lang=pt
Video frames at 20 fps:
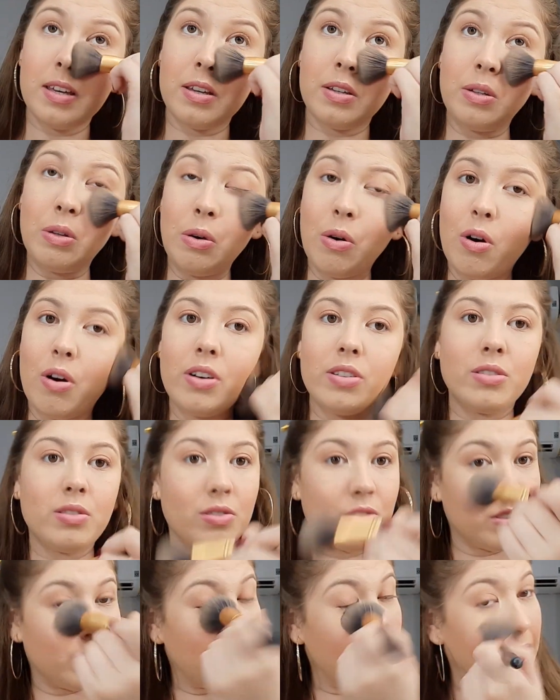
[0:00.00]
Eu não
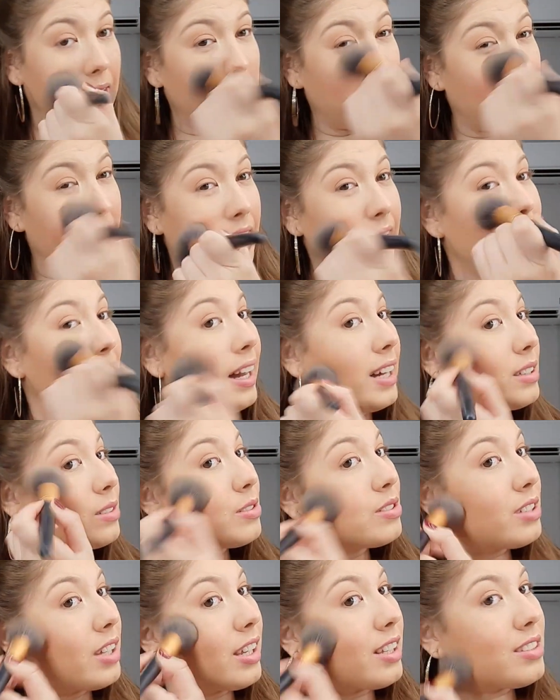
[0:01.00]
gosto de nada
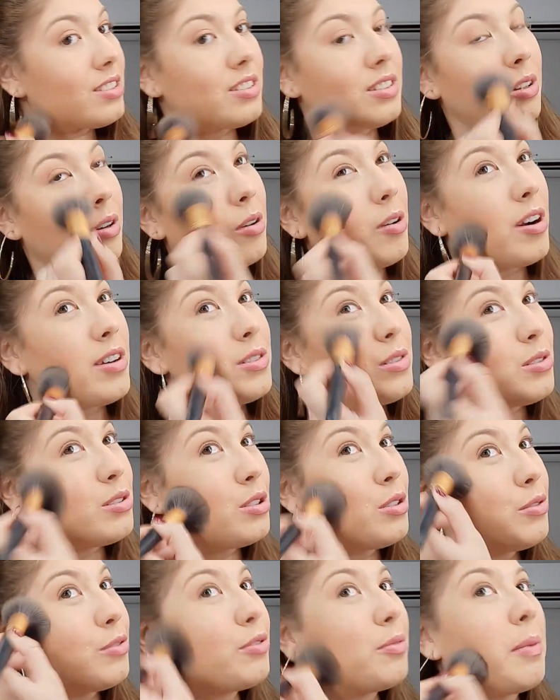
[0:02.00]
marcado, gente. Então eu gosto
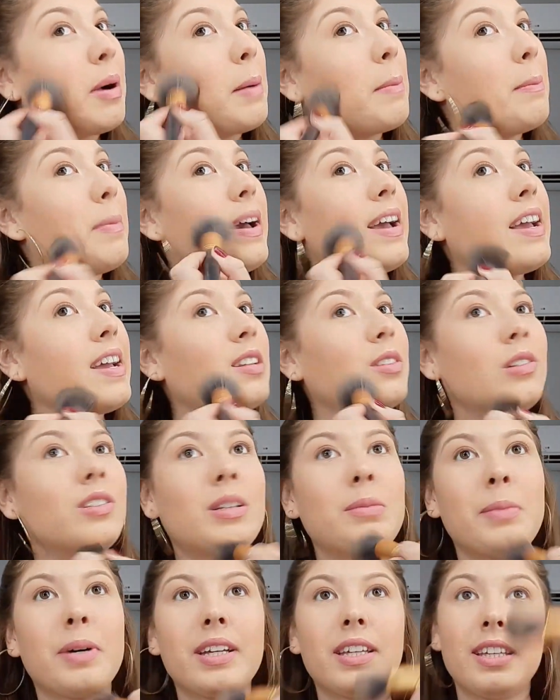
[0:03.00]
de esfumar bem
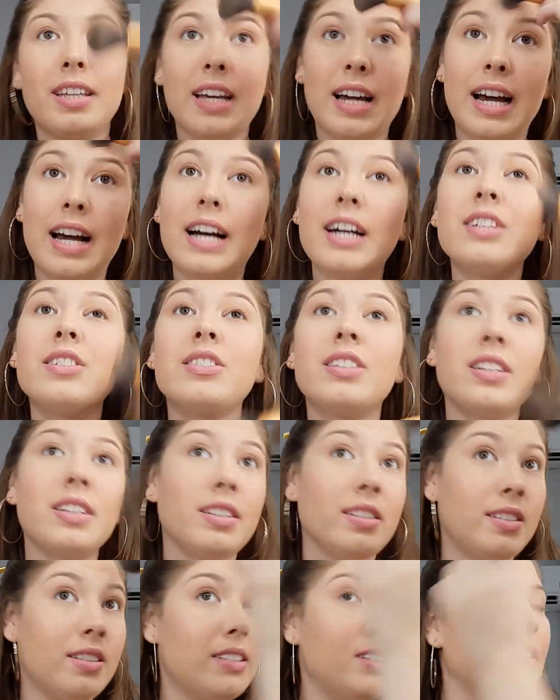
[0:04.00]
toda a
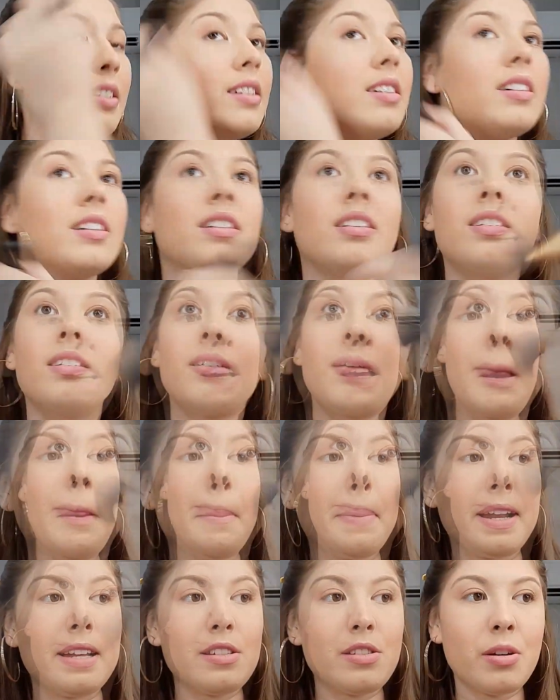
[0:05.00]
maquiagem.
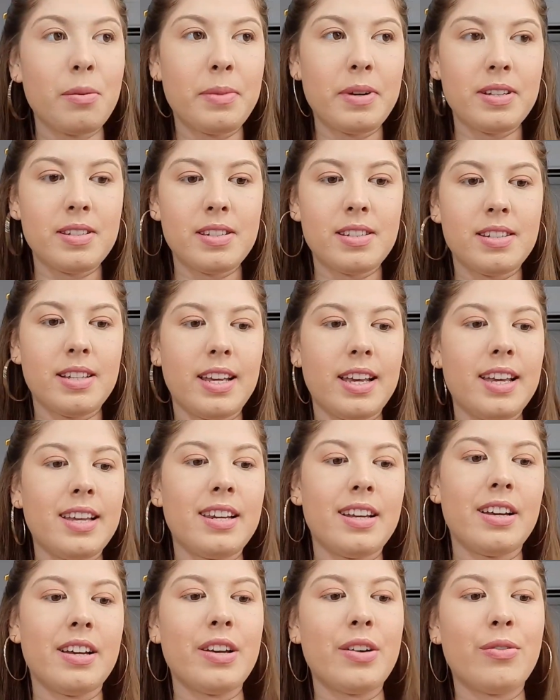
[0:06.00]
Pra
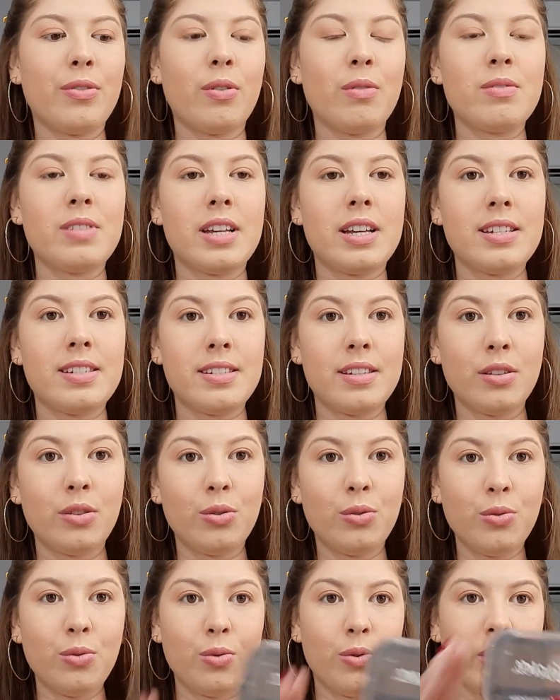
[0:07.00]
sobrancelha, eu vou usar esse
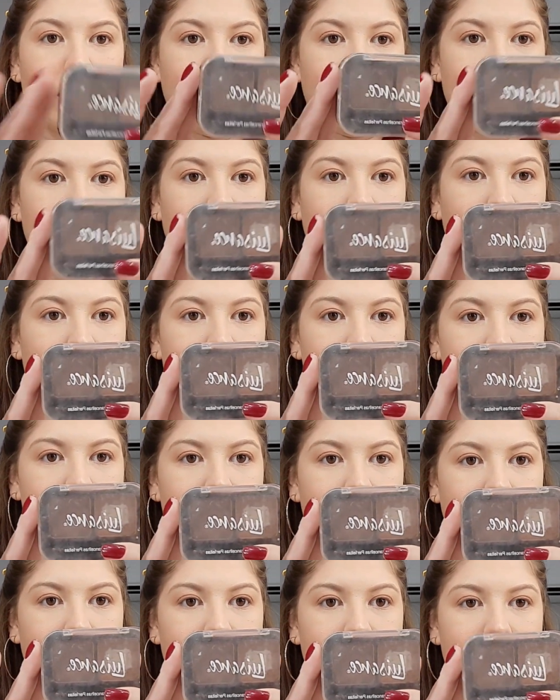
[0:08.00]
duo aqui da
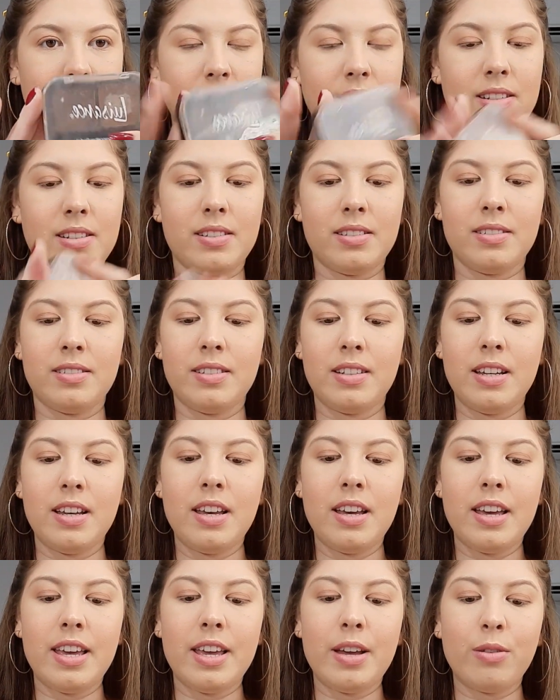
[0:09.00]
Luisance.
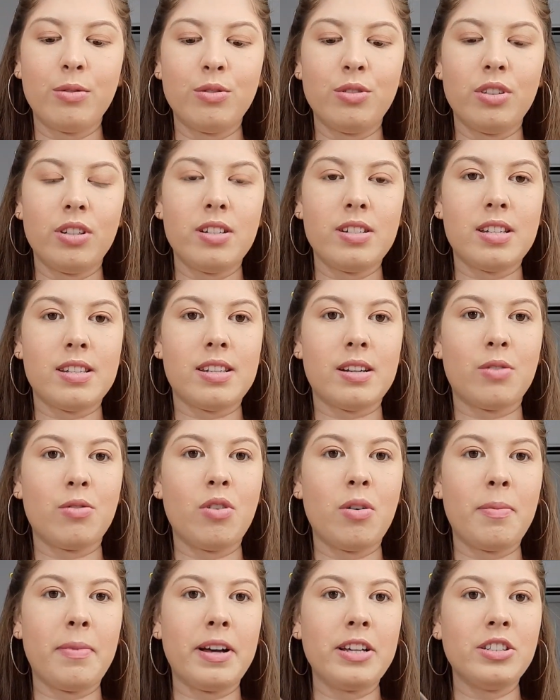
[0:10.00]
Eu utilizo essa
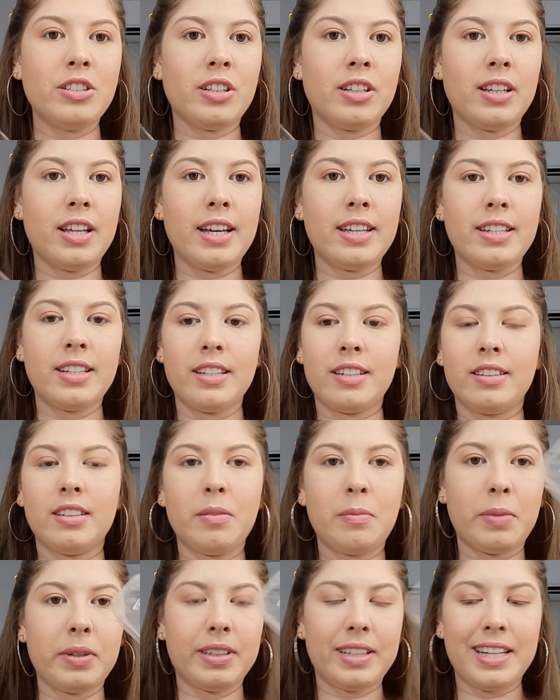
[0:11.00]
cor mais clarinha, a
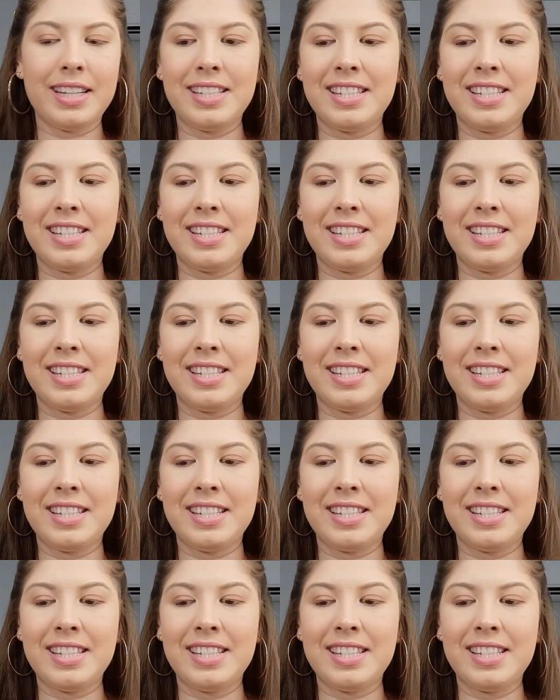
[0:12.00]
tampa até